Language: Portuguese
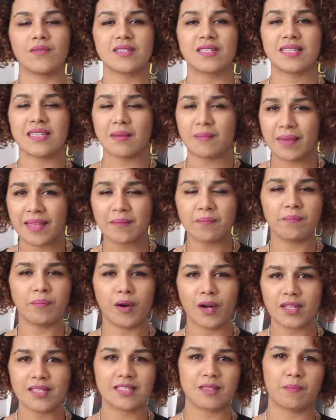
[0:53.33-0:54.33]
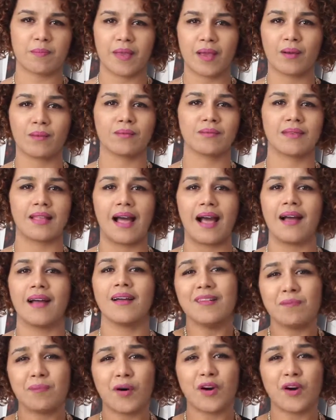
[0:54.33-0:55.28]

você também pode se perguntar: